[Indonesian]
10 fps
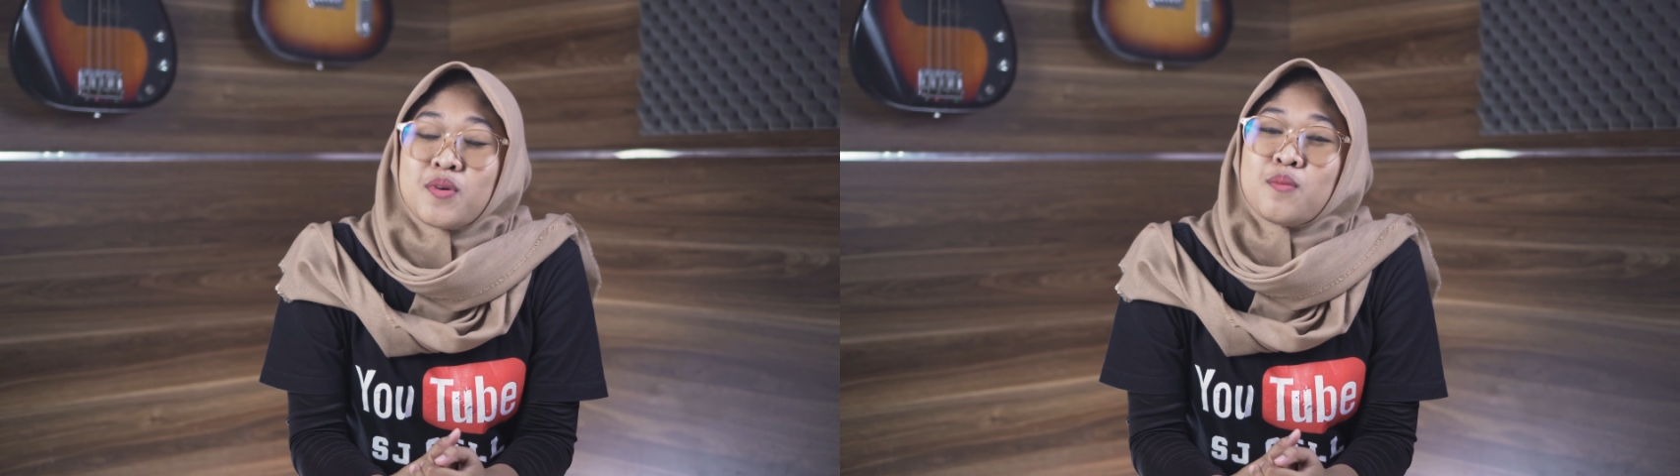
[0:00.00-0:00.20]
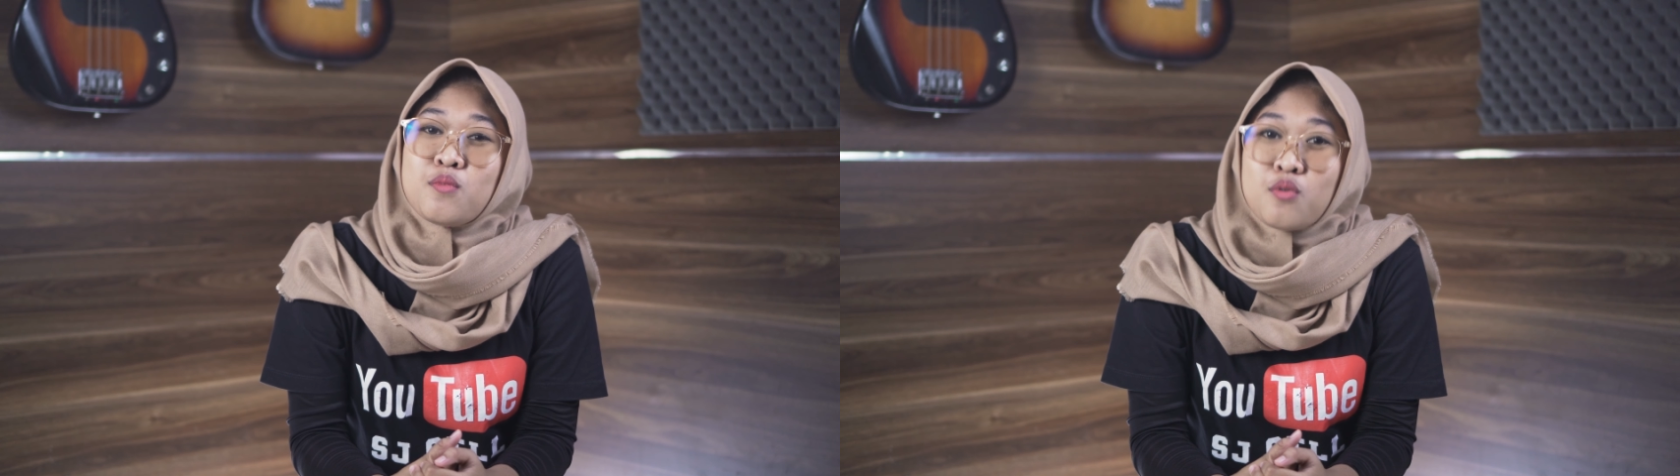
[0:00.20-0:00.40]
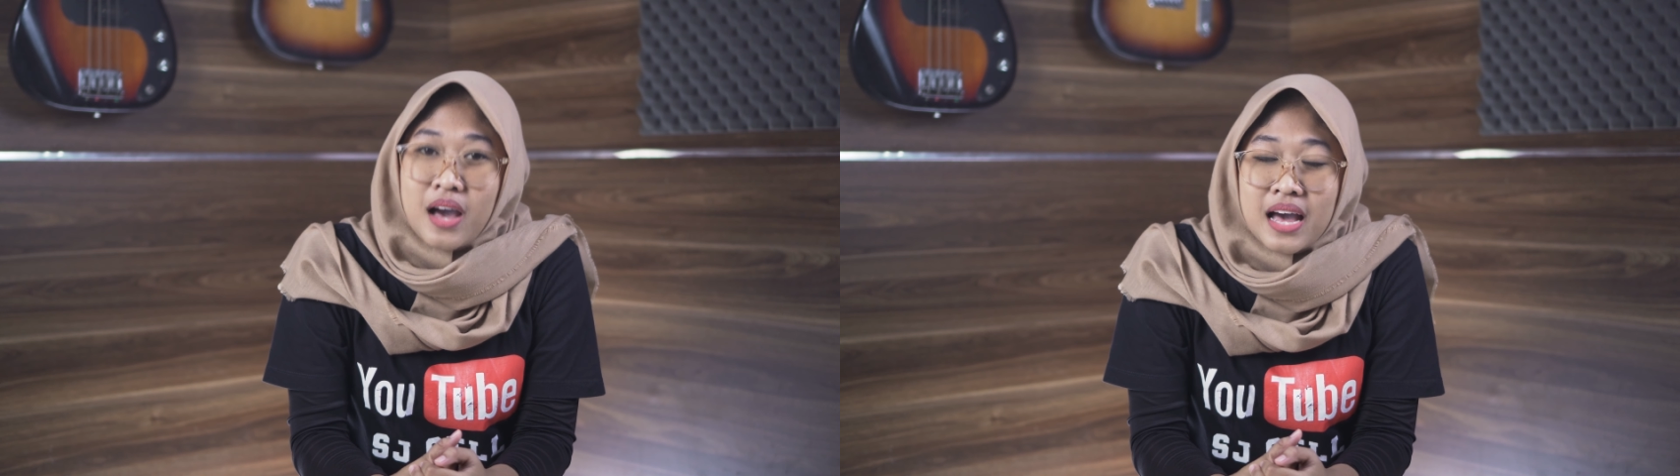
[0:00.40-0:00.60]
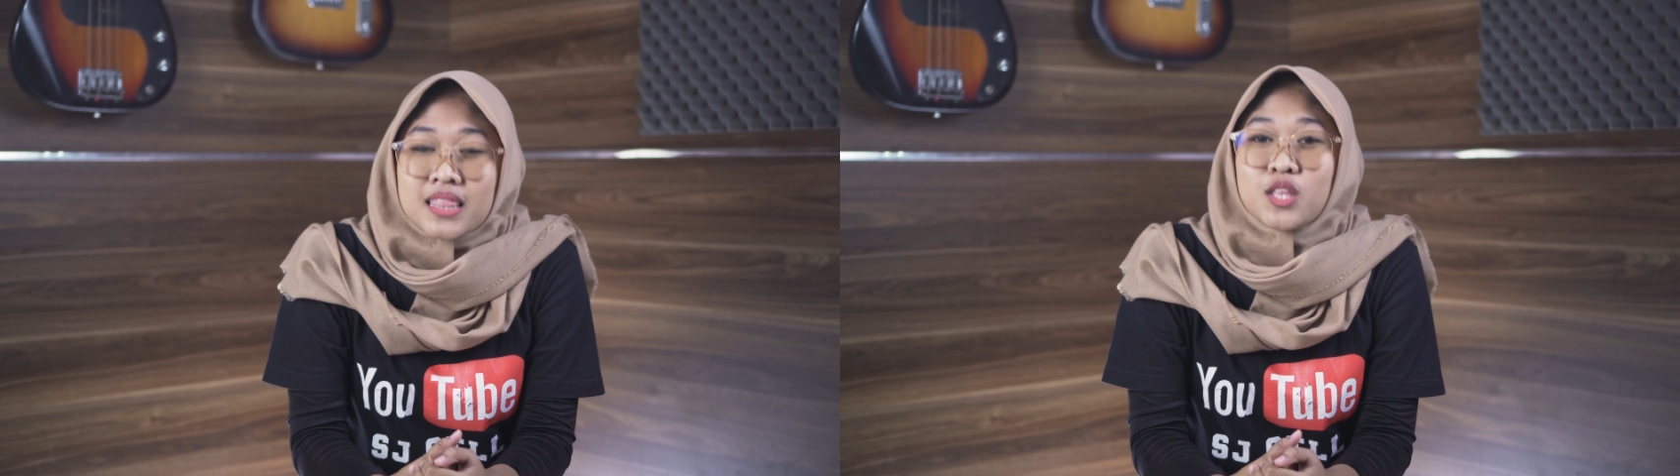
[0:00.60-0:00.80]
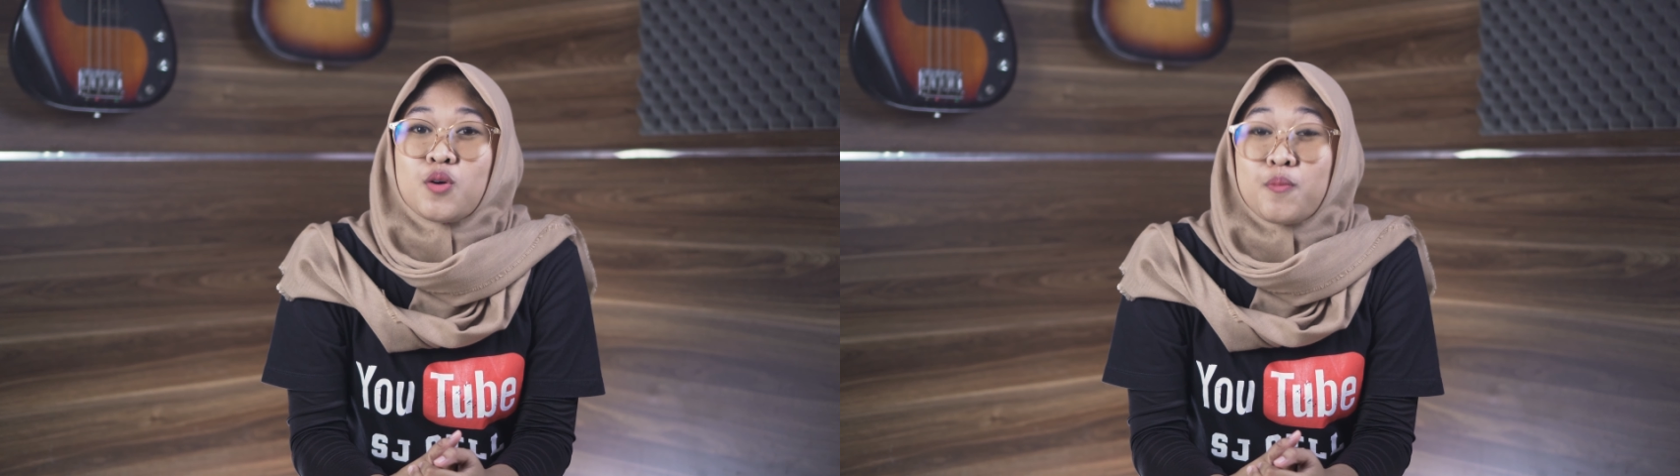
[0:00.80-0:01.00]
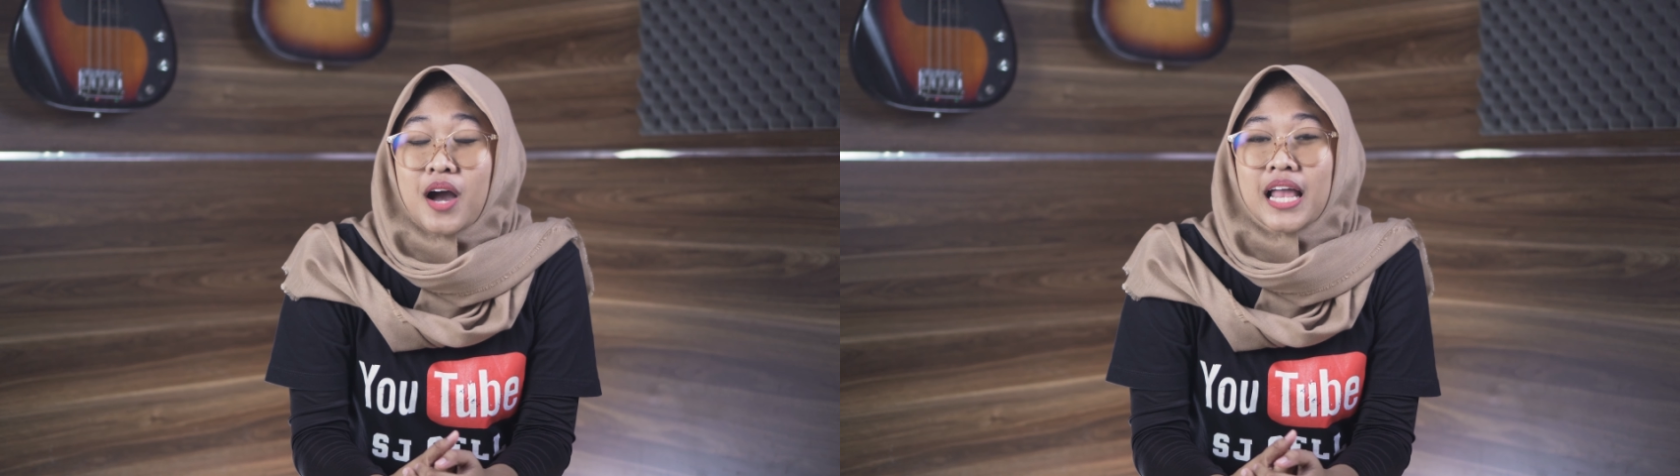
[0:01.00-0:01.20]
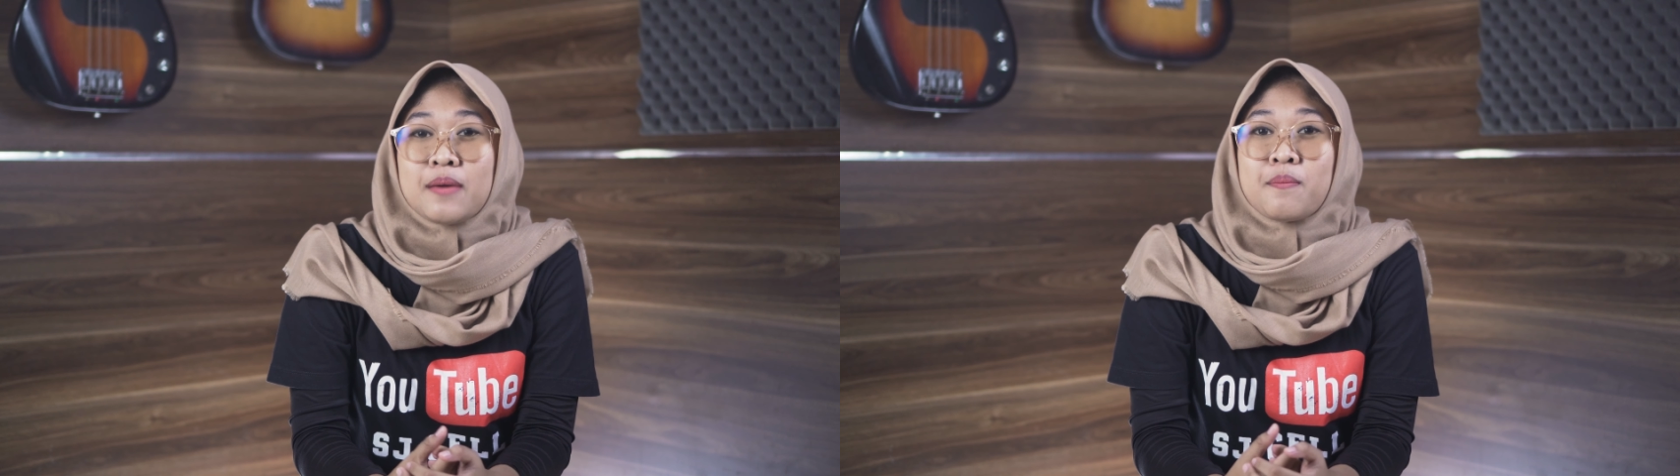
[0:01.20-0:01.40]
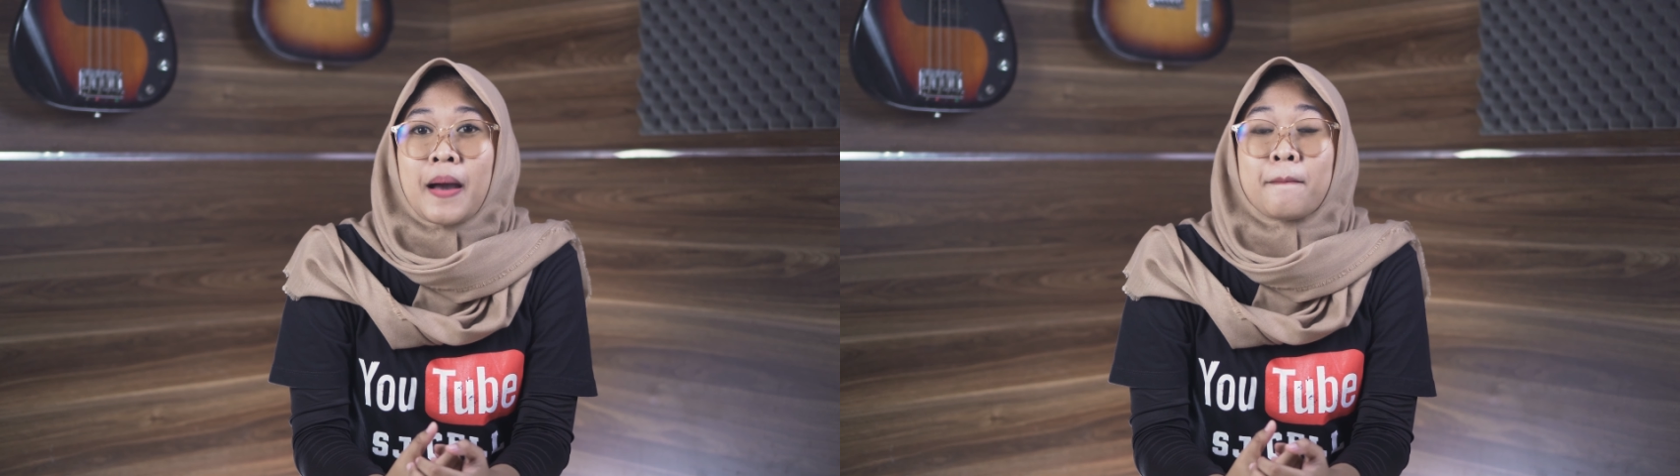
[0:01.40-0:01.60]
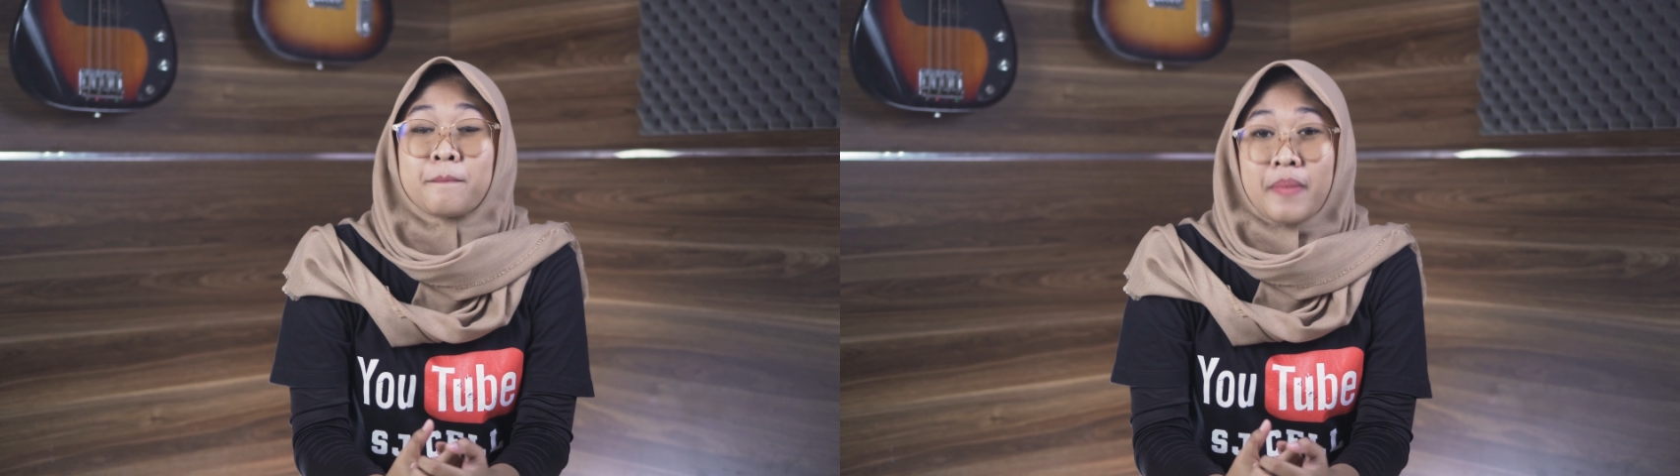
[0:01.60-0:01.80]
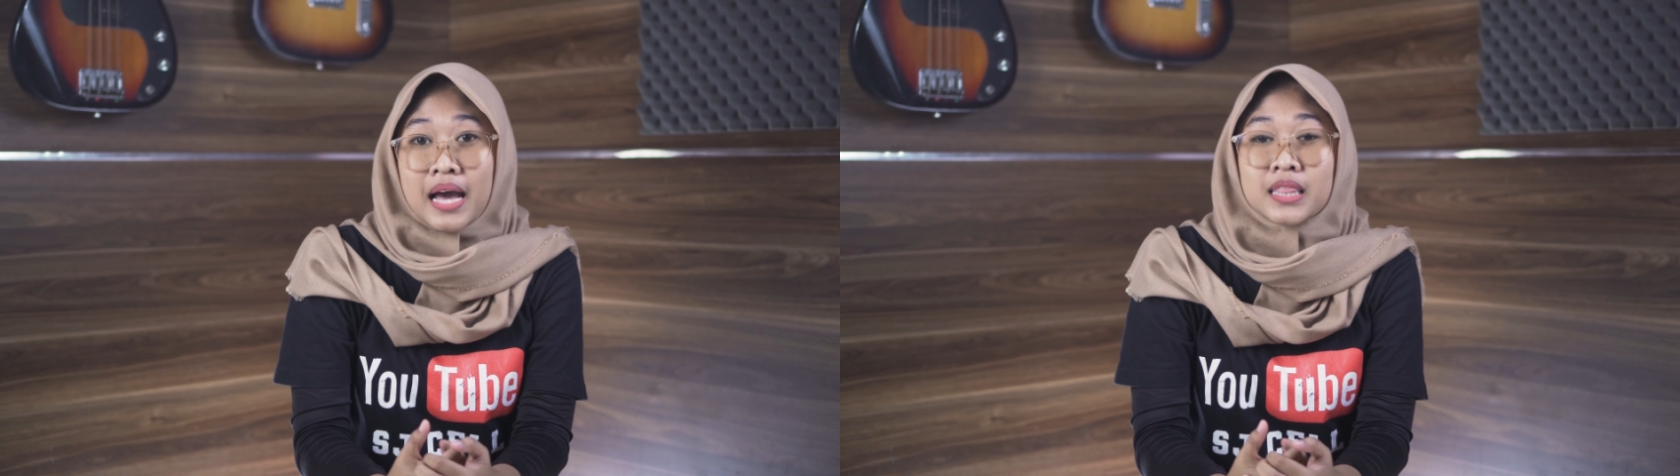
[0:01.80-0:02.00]
membuat Oppo
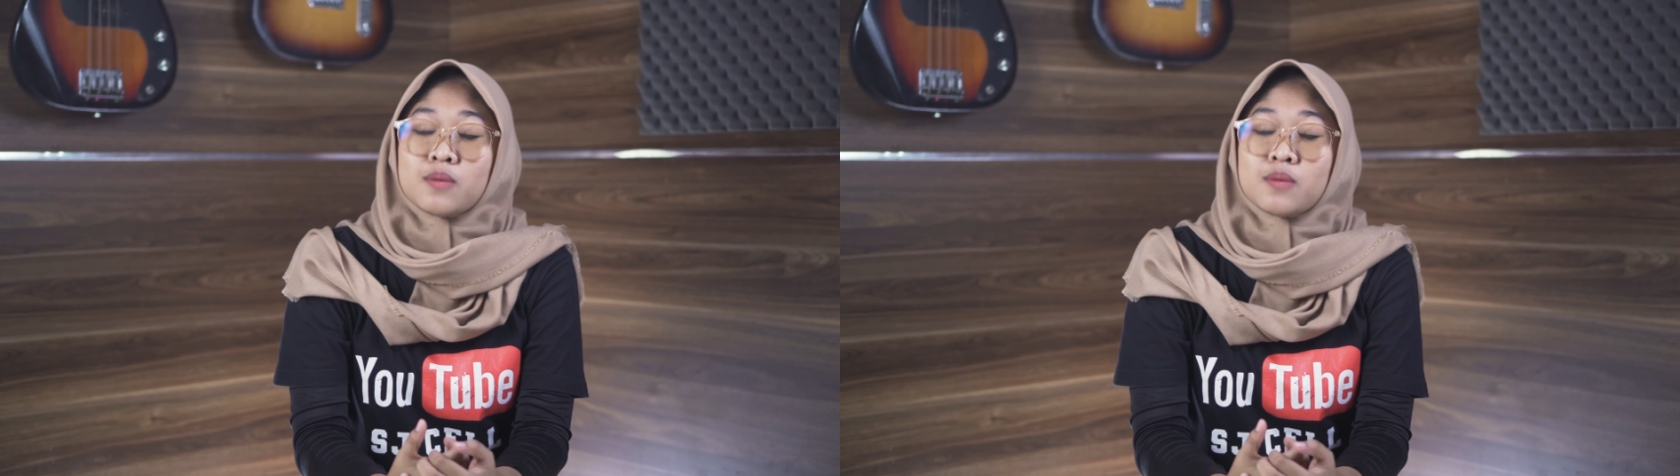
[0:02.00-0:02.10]
A54